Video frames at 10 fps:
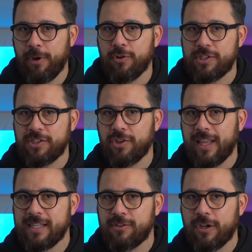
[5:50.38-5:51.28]
poi è lo stesso
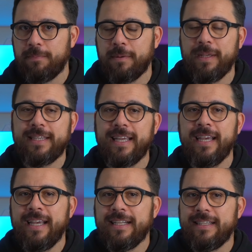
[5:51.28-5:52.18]
tasto che permette
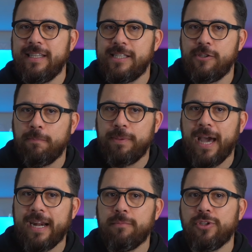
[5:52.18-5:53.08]
di
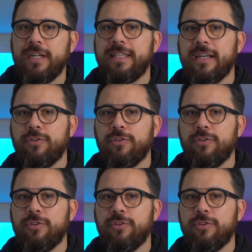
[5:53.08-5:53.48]
sdoppiare in modalità